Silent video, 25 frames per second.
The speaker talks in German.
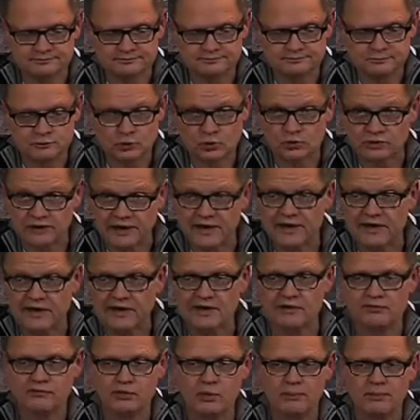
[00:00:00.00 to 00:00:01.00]
Und
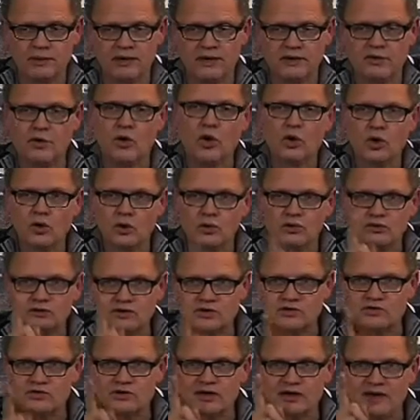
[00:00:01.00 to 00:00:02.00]
generell vor Bällen. Und
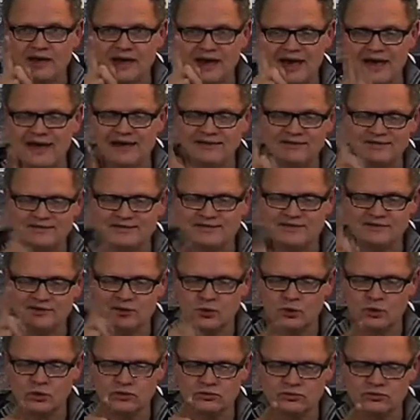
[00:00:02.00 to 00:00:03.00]
deswegen heißt dieser
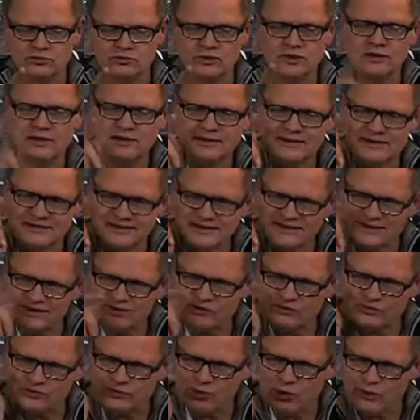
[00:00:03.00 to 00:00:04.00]
Hund
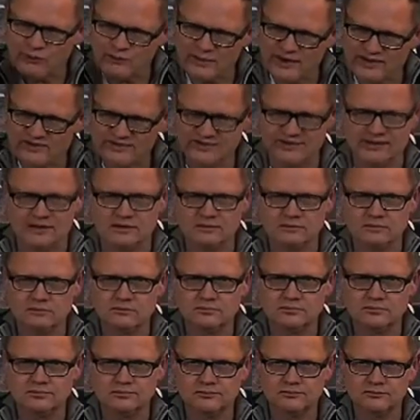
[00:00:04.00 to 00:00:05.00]
nichts von Messi.
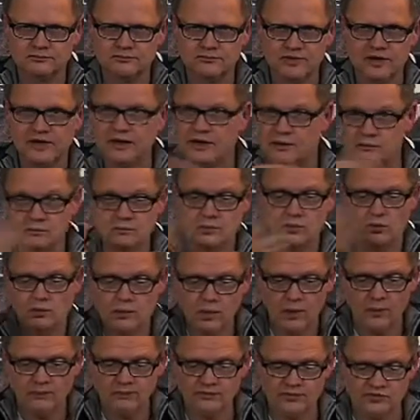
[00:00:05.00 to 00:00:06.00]
Weil er
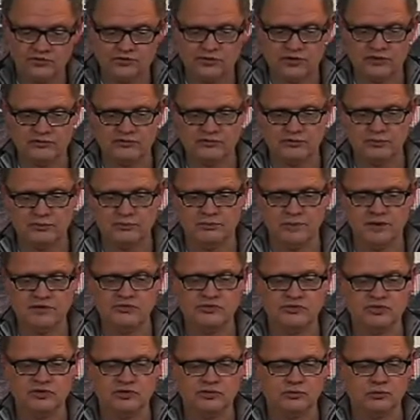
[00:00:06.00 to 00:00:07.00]
überhaupt nichts hat von
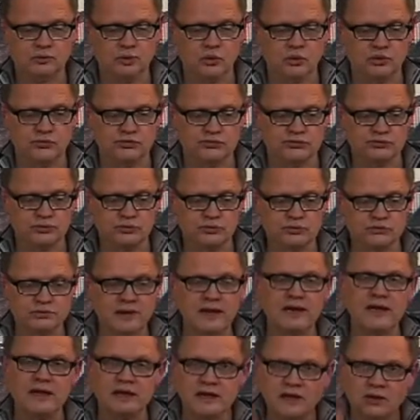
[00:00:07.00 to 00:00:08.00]
Messi, diesem großen
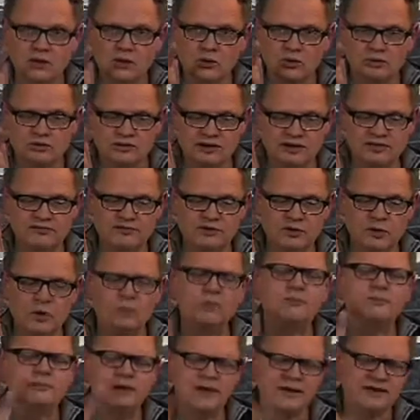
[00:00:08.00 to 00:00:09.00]
Fußballer. Und der
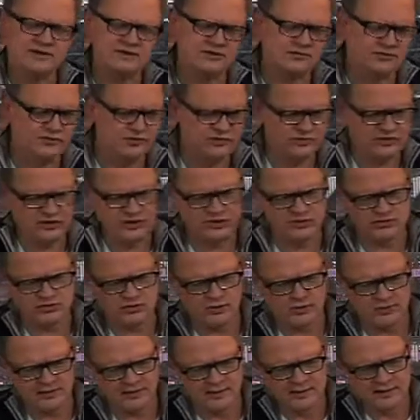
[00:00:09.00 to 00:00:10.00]
wiederum, ach, das wisst ihr ja
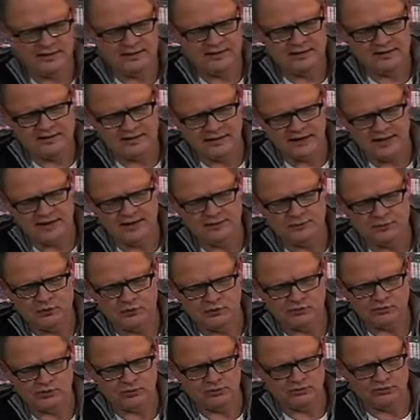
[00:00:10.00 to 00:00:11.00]
schon, der gibt
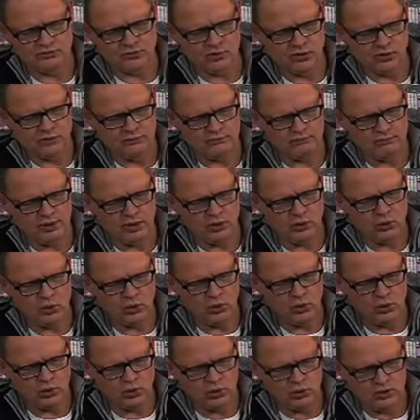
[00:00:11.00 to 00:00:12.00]
unserem Freund
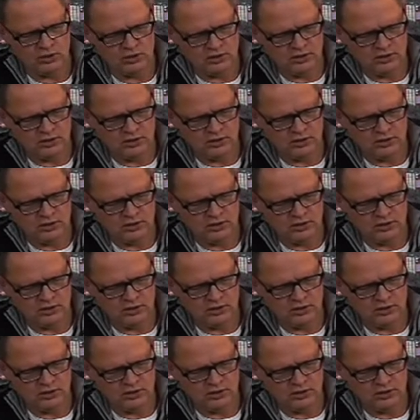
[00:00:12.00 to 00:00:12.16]
Manolo